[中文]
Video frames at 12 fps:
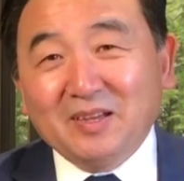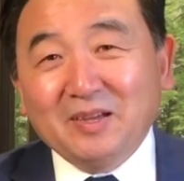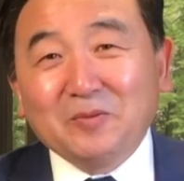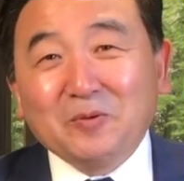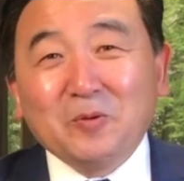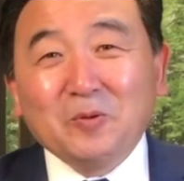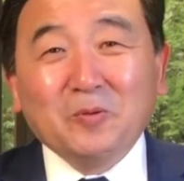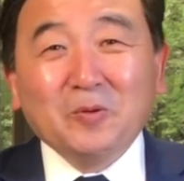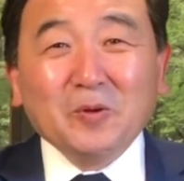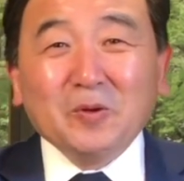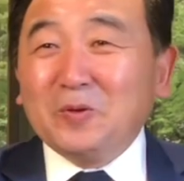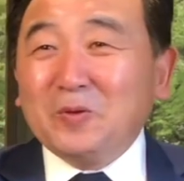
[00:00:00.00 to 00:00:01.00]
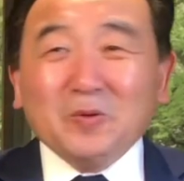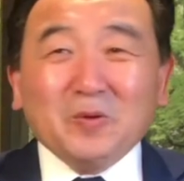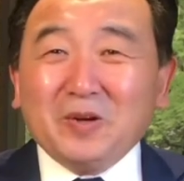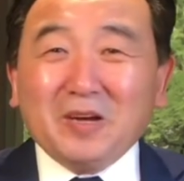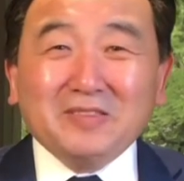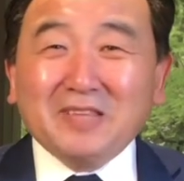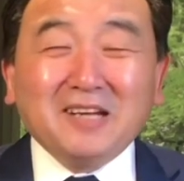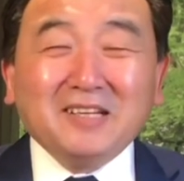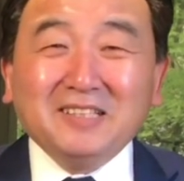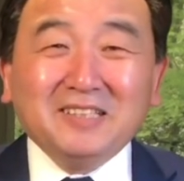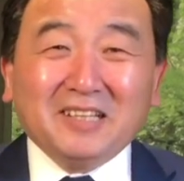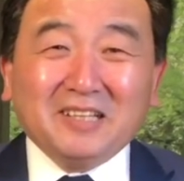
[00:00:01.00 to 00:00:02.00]
就很难
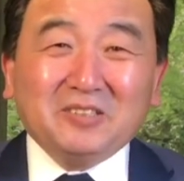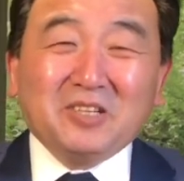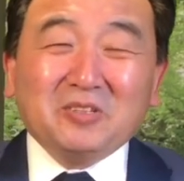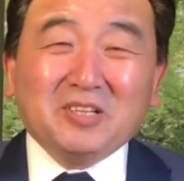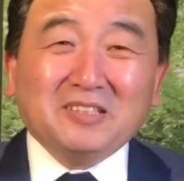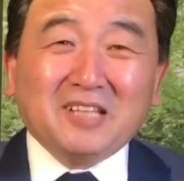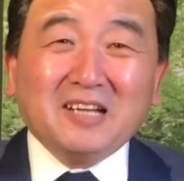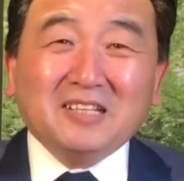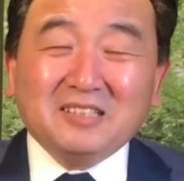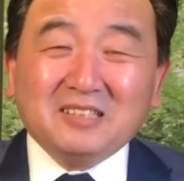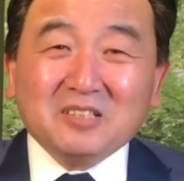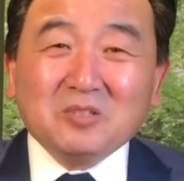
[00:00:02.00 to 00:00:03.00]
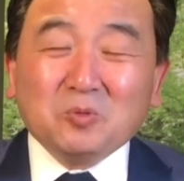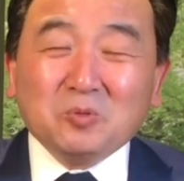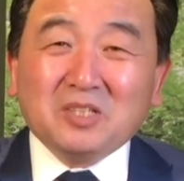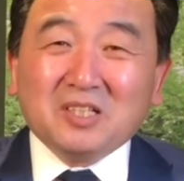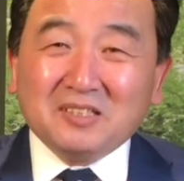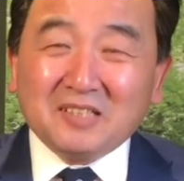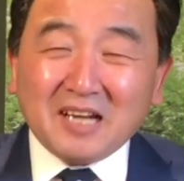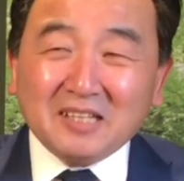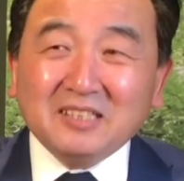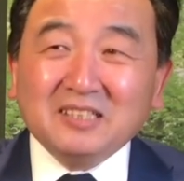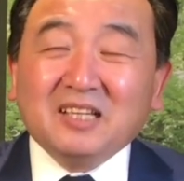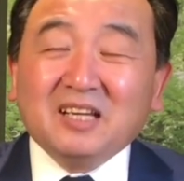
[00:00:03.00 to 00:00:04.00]
理解，就是很难理这个故事很难
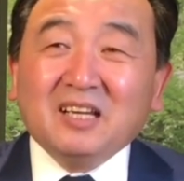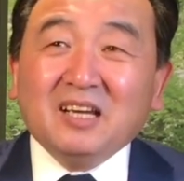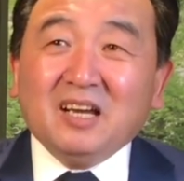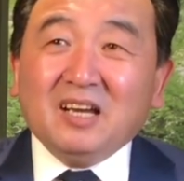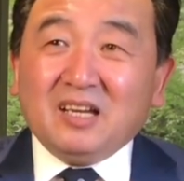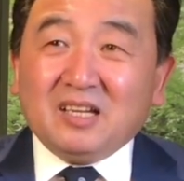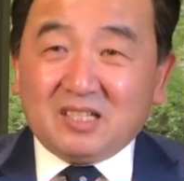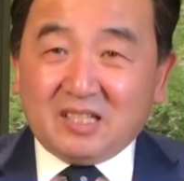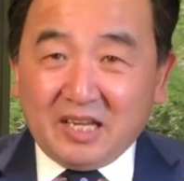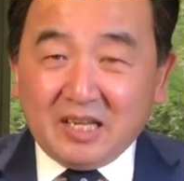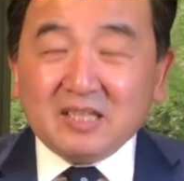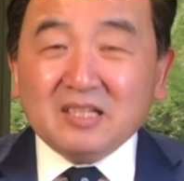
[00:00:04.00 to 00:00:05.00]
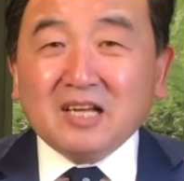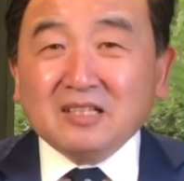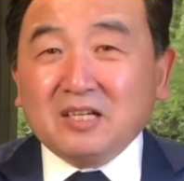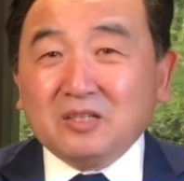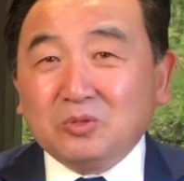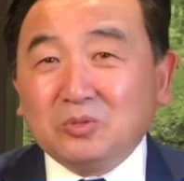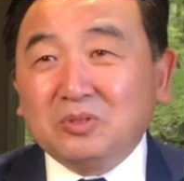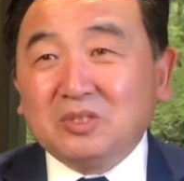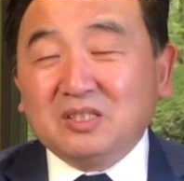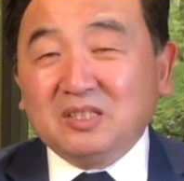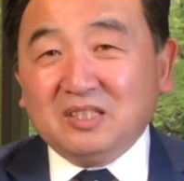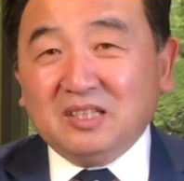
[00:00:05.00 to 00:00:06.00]
理解，谁让他出
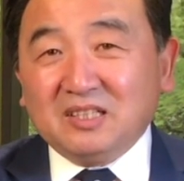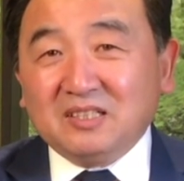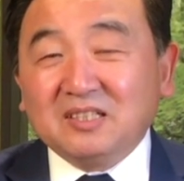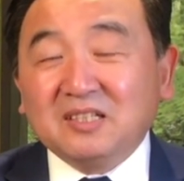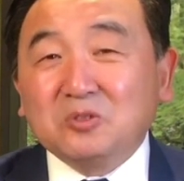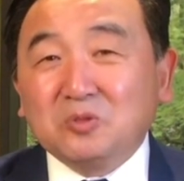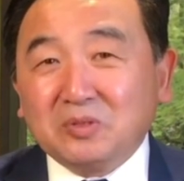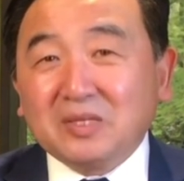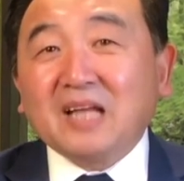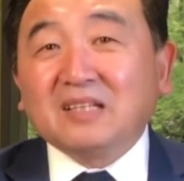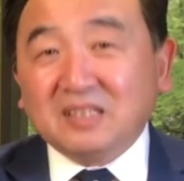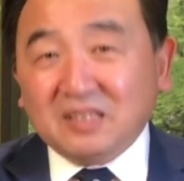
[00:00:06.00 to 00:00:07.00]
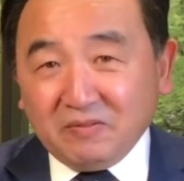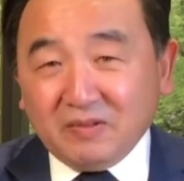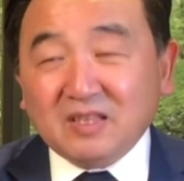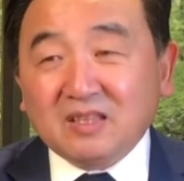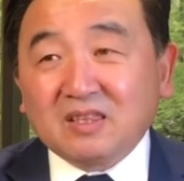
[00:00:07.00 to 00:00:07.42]
事也是一个巨大的疑问。